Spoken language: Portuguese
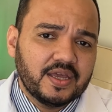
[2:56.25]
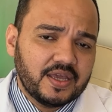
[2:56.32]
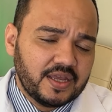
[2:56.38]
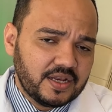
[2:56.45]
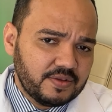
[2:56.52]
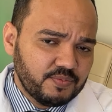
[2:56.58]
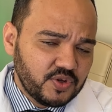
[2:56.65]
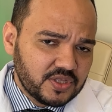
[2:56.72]

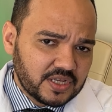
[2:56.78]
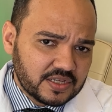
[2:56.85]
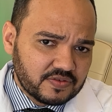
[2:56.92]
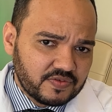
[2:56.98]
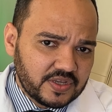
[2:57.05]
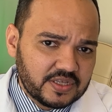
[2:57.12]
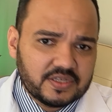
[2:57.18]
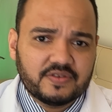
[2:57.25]
ele muitas
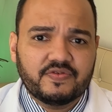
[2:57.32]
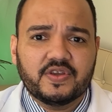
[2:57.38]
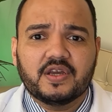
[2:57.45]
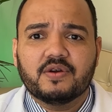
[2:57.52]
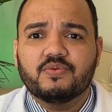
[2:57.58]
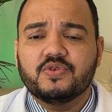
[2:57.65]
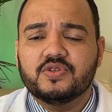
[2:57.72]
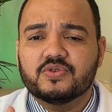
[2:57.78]
vezes
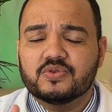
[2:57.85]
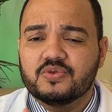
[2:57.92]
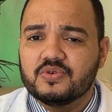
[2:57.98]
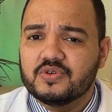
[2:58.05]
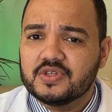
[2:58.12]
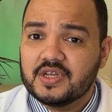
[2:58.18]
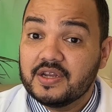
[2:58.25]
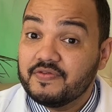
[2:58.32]
fica com
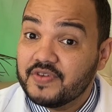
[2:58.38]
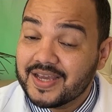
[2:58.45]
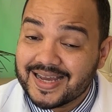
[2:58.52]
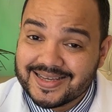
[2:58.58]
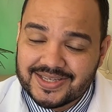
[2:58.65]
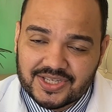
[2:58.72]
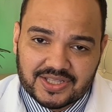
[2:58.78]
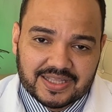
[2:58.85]
insônia, ele fica
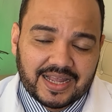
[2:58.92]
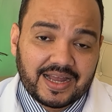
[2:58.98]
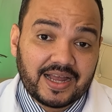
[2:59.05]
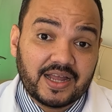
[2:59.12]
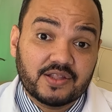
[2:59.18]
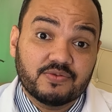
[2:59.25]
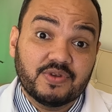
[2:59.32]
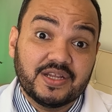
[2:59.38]

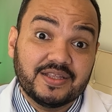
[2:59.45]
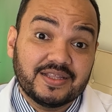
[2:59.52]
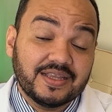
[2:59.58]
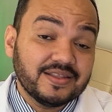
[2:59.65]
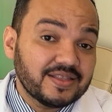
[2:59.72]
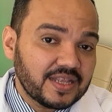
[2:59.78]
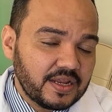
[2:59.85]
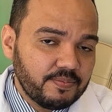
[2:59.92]
agitado, ele tem
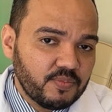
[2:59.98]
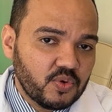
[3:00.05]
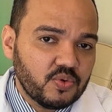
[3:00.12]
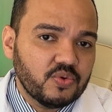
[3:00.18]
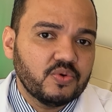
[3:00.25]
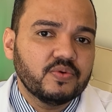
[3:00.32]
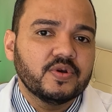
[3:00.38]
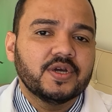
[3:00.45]

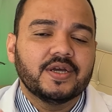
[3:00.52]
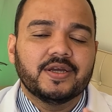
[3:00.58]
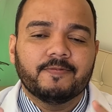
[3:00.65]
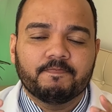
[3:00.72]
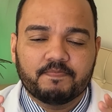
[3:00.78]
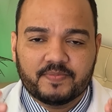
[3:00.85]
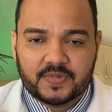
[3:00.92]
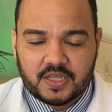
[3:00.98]
tremor.
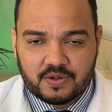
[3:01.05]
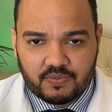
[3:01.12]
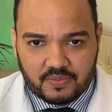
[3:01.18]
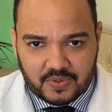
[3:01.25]
Então,